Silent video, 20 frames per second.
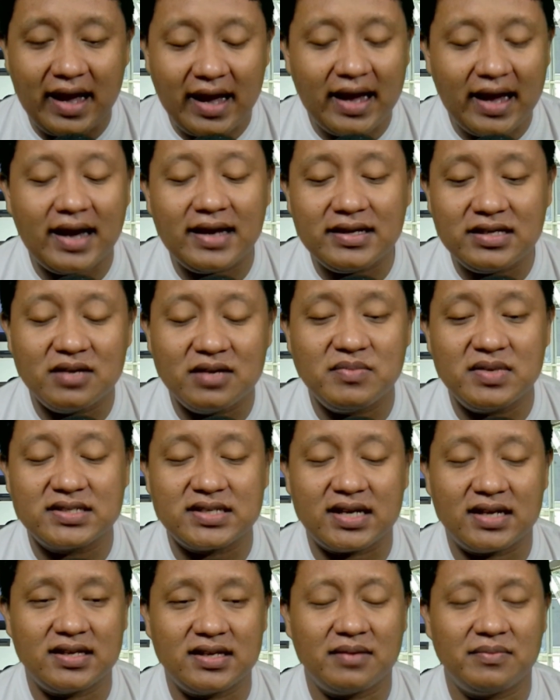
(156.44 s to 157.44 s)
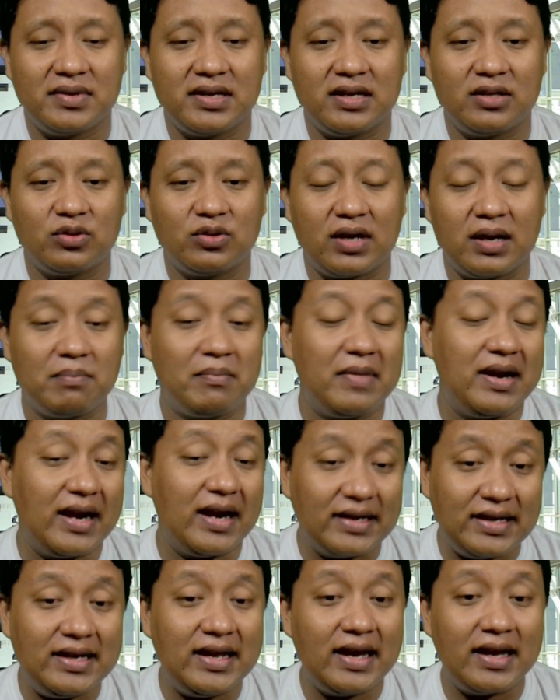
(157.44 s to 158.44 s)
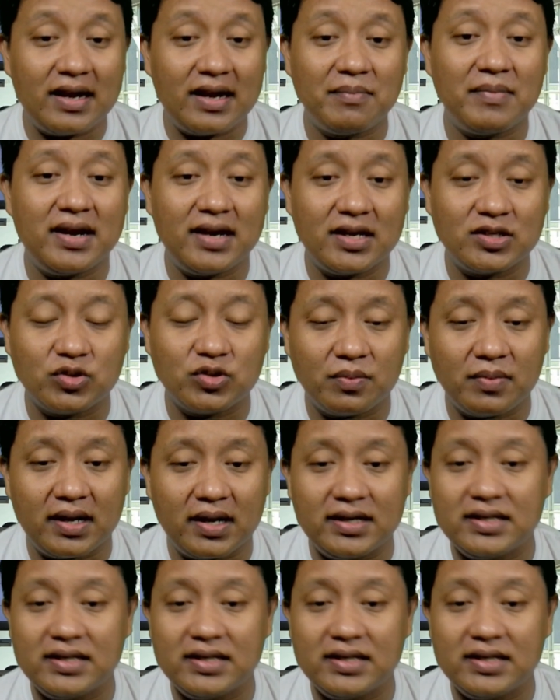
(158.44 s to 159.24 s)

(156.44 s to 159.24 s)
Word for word: AHY misalnya begitu kan. Menang di daerah mana coba?